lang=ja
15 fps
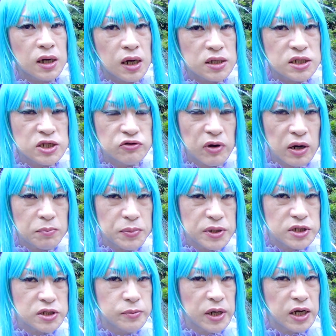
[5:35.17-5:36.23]
歌は
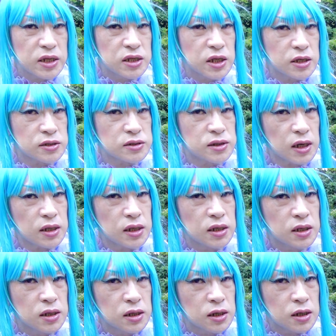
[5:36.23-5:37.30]
別腹ってんですかね
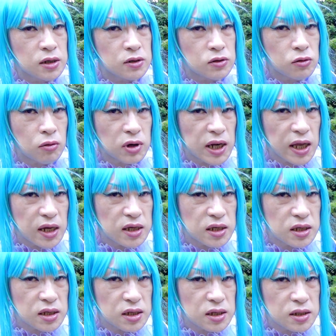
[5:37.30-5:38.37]
どら
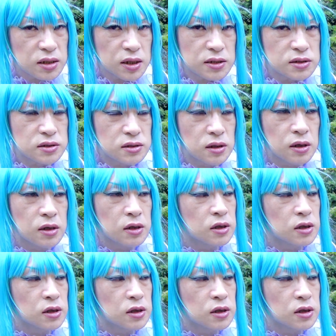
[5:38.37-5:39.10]
焼きです